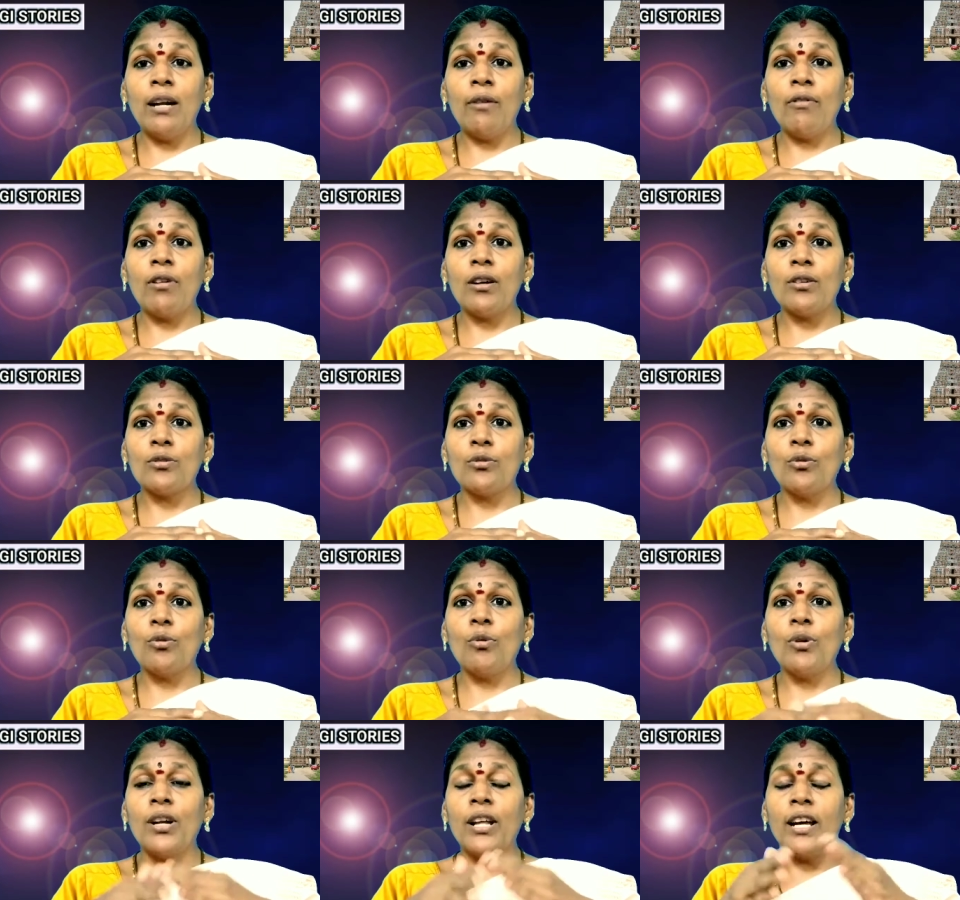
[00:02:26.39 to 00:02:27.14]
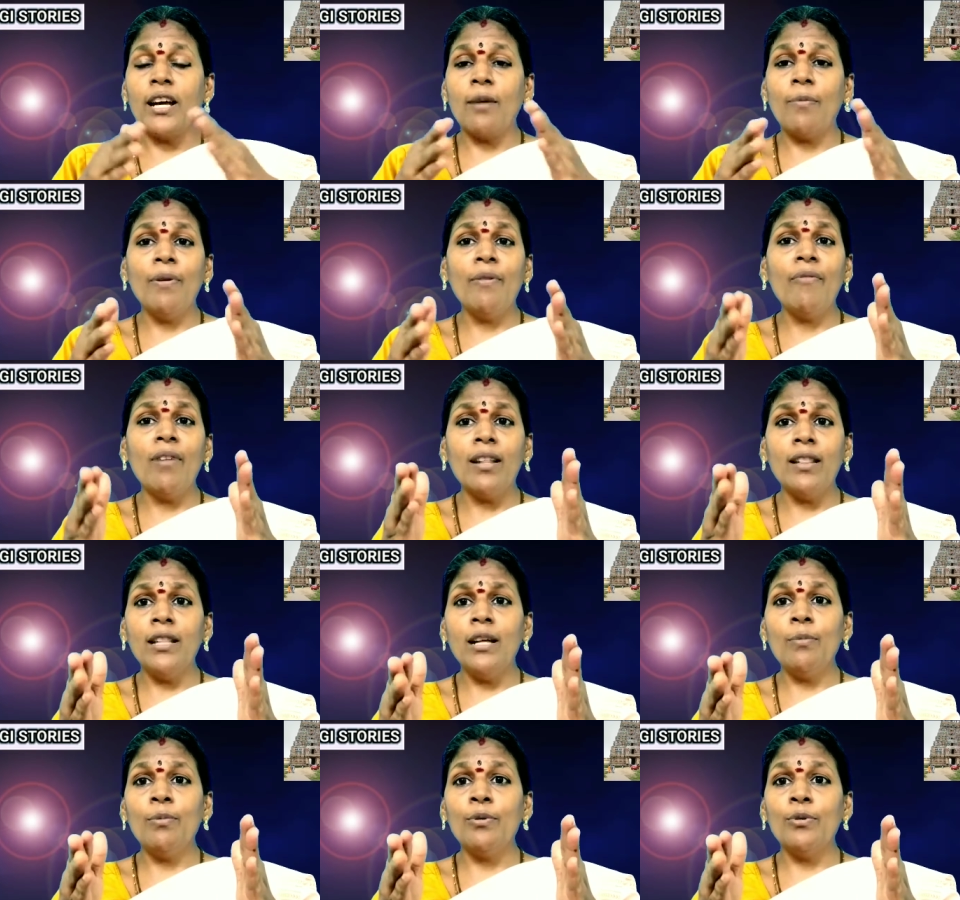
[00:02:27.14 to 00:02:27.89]
அளவநாசூர் கோட்டைக்கு அப்படி
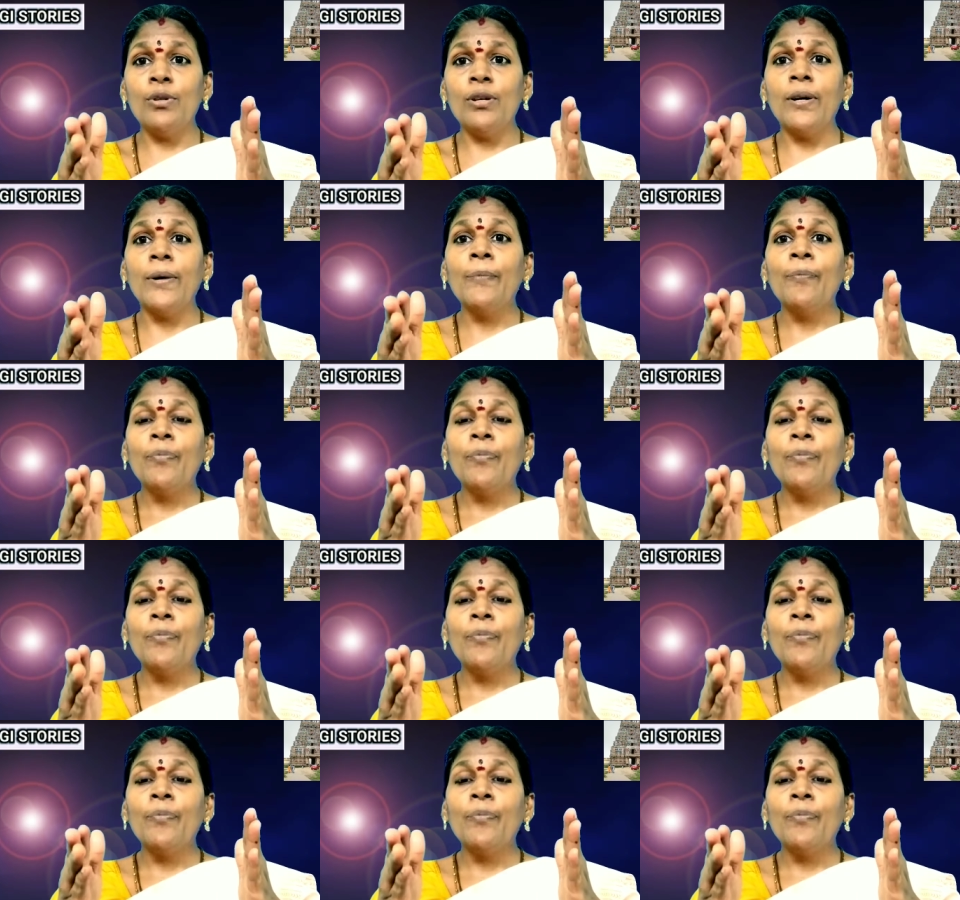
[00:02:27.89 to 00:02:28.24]
வந்தபோது